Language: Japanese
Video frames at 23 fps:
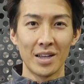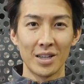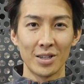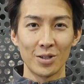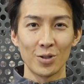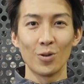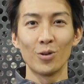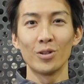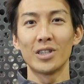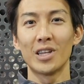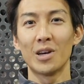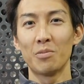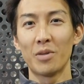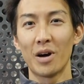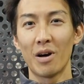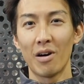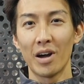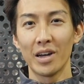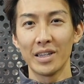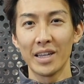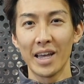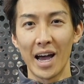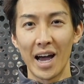そういった
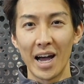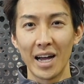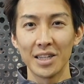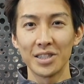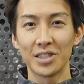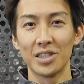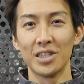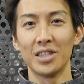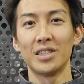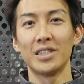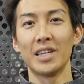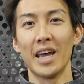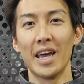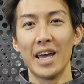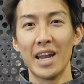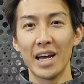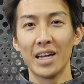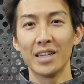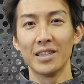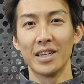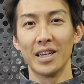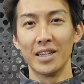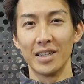場合で安心して
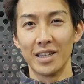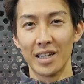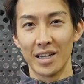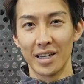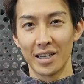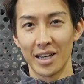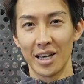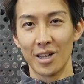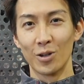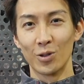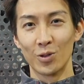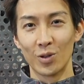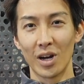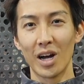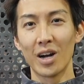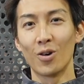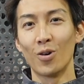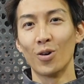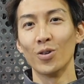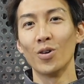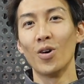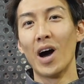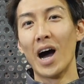選んでいただけるのが
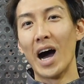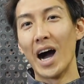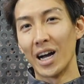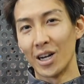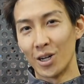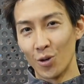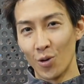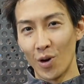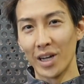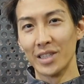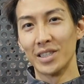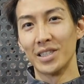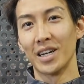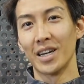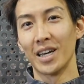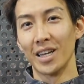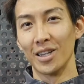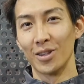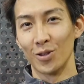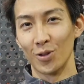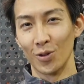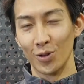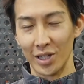この
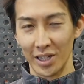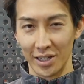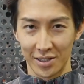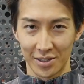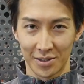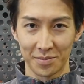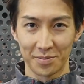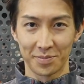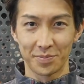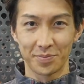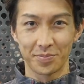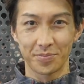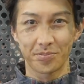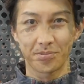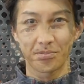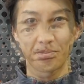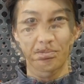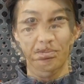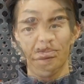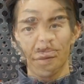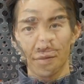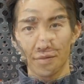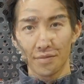アクアジャケットです。
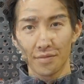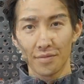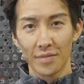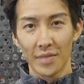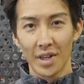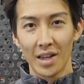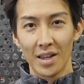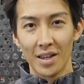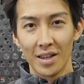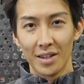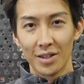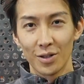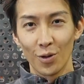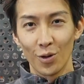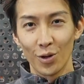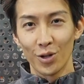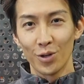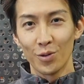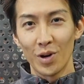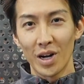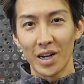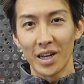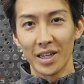と
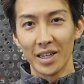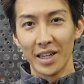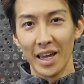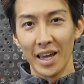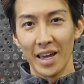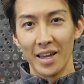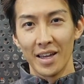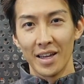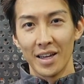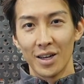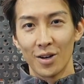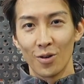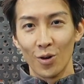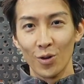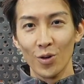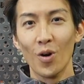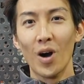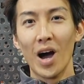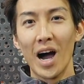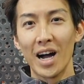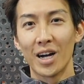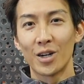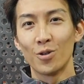いうわけでこ
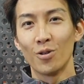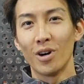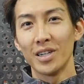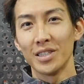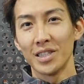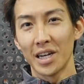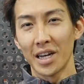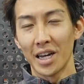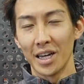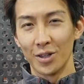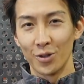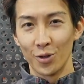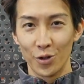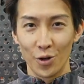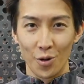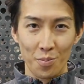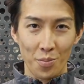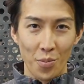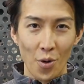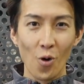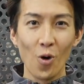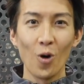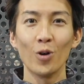のアクアジャケット
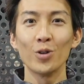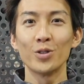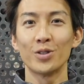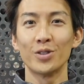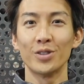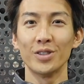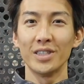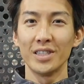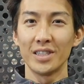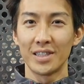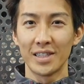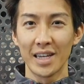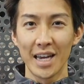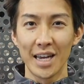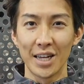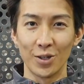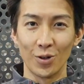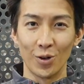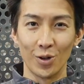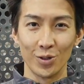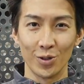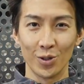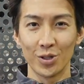の防水性
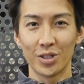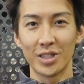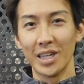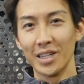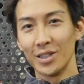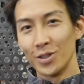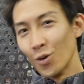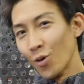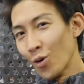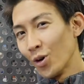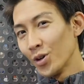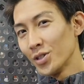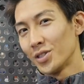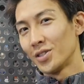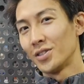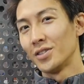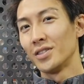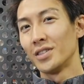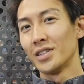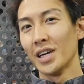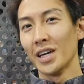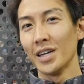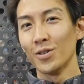能そして糖
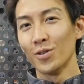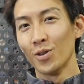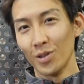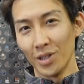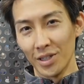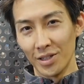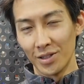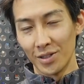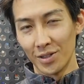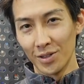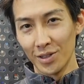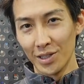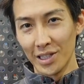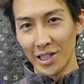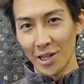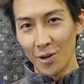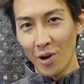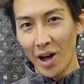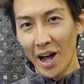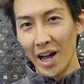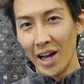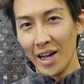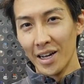質性能につい
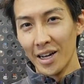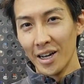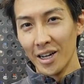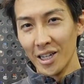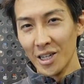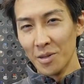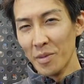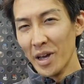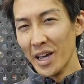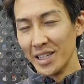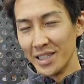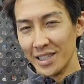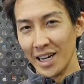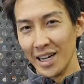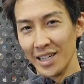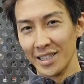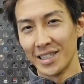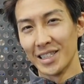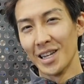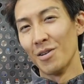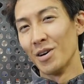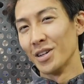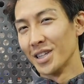てはイメージが
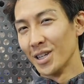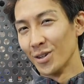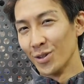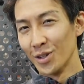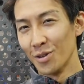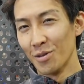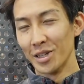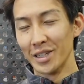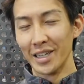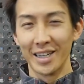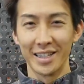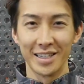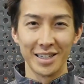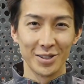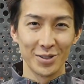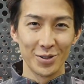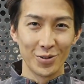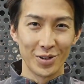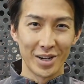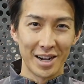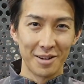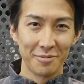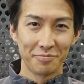伝わったのではないで
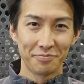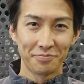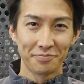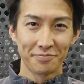しょうか